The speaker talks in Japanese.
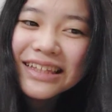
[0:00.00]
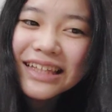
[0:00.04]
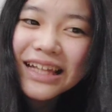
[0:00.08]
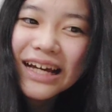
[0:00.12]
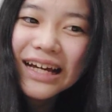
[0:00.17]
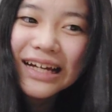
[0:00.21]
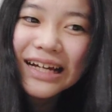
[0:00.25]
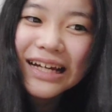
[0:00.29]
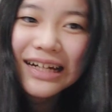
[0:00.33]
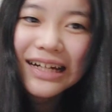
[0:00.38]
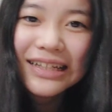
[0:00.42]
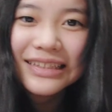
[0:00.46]

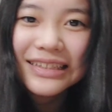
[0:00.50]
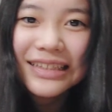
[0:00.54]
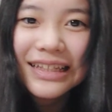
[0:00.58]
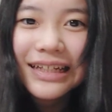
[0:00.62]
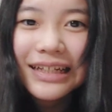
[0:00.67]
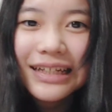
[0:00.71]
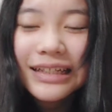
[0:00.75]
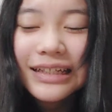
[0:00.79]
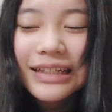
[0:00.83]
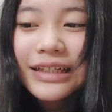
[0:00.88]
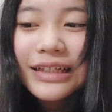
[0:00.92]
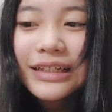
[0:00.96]
なんか
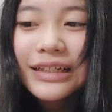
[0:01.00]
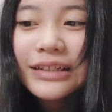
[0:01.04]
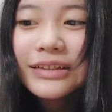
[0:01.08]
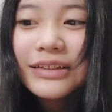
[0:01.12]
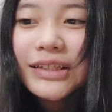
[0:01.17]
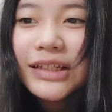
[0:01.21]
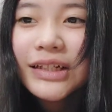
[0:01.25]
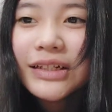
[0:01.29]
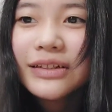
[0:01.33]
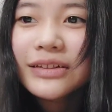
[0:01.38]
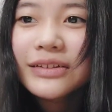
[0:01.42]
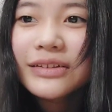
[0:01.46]
三脚
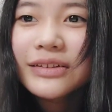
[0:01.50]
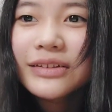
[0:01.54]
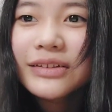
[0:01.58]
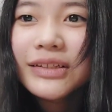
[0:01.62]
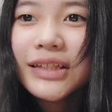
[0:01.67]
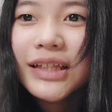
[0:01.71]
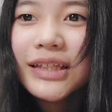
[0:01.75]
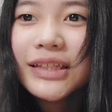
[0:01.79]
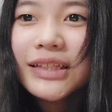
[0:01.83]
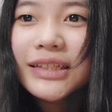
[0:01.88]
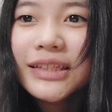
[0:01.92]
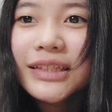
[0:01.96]
なく
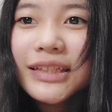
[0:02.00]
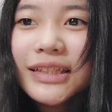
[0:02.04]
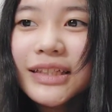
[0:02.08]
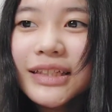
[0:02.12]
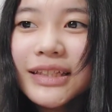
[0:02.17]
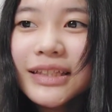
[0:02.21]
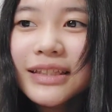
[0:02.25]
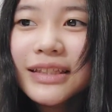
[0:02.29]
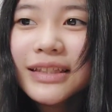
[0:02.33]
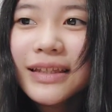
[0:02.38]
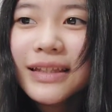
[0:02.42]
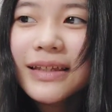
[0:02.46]
なっちゃっ
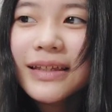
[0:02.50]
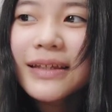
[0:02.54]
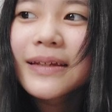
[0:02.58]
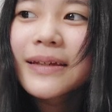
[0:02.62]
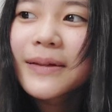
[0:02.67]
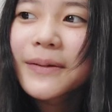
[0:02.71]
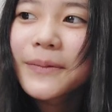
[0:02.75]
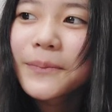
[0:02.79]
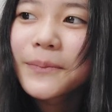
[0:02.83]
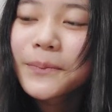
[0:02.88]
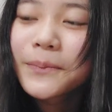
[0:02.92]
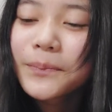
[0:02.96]

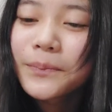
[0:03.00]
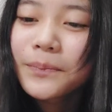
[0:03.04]
て、